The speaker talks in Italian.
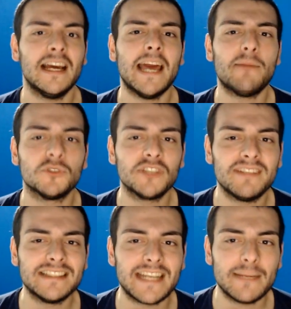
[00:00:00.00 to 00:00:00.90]
e
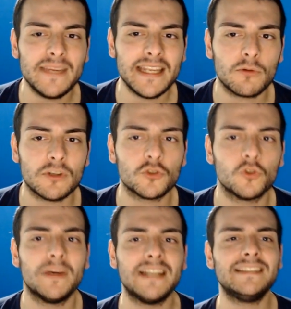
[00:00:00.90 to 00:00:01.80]
poteva andare bene quando
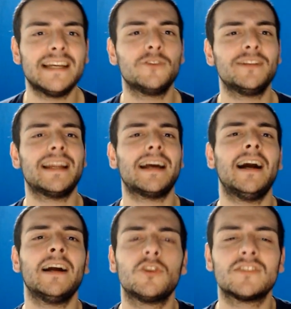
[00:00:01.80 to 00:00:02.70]
l'umanità non era an-